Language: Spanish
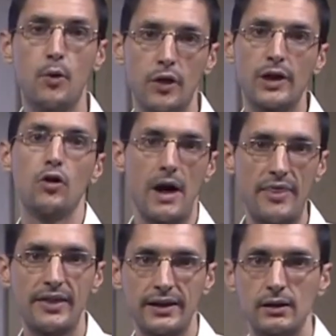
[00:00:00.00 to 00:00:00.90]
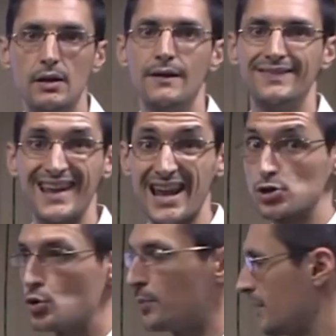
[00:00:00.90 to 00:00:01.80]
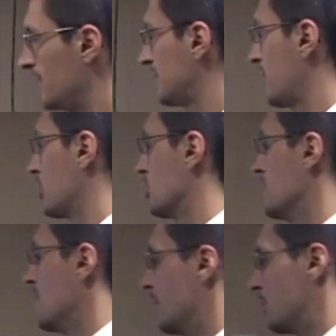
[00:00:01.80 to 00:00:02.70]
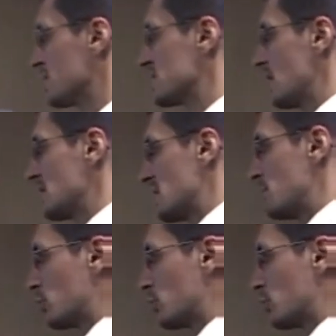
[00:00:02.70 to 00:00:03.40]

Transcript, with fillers: poderlo hacer de la suplementación, pues es